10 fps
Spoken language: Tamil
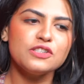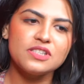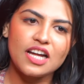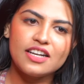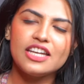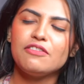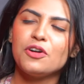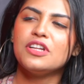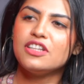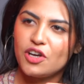ஸோ சன்
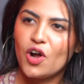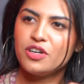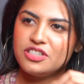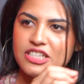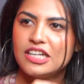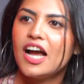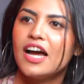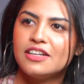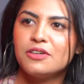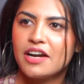டிவியோட இந்த
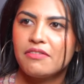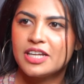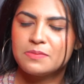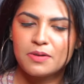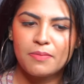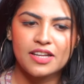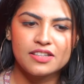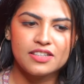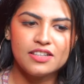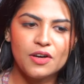அண்ணன் ஒரு அட்வர்டைஸ்மெண்ட்
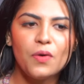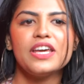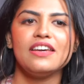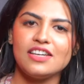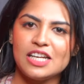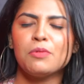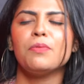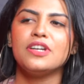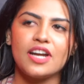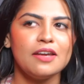பார்த்துட்டு ஓகே நம்ம
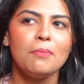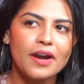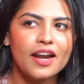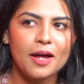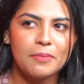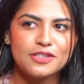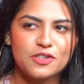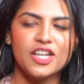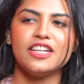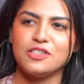போய் ட்ரை பண்ணலாம்
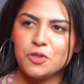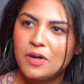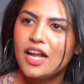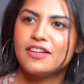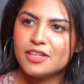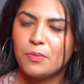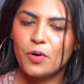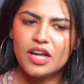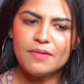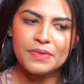அப்படின்னு சொல்லிட்டு எல்லாம் எடுத்துகிட்டு
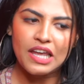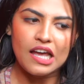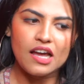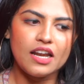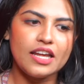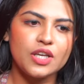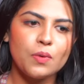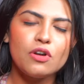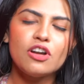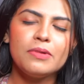போகிறேன் லைக்
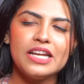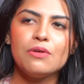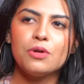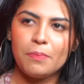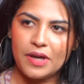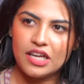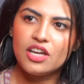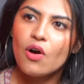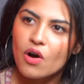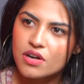யூ நாட் பிலீவ் ஒரு
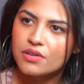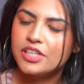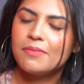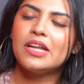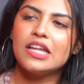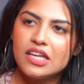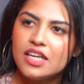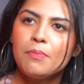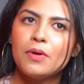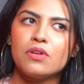பெரிய ஆடிட்டோரியம்
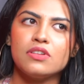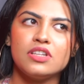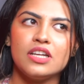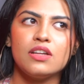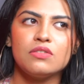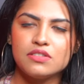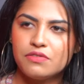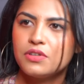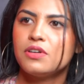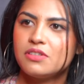நிறைய பேர் ஒரு த்ரீ
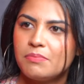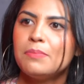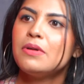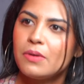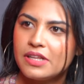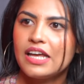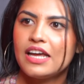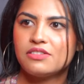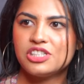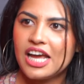தௌசண்ட் ஃபோர் தௌசண்ட் பீப்புள்
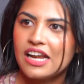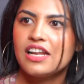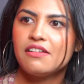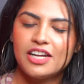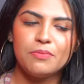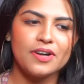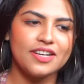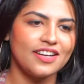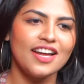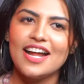வெதர் எல்லாம் வெயிட்
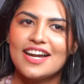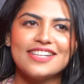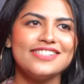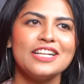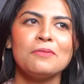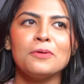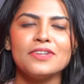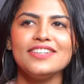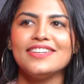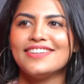பண்ணிட்டு நினச்சேன் நம்ம
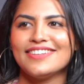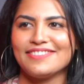வந்துட்டு